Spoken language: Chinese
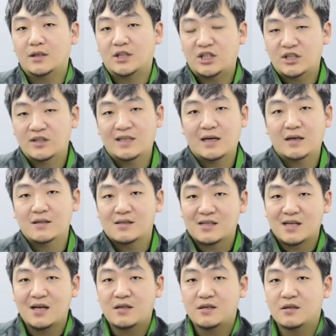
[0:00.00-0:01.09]
试驾和
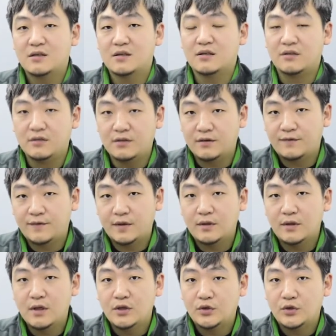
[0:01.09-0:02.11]
拆车的得分儿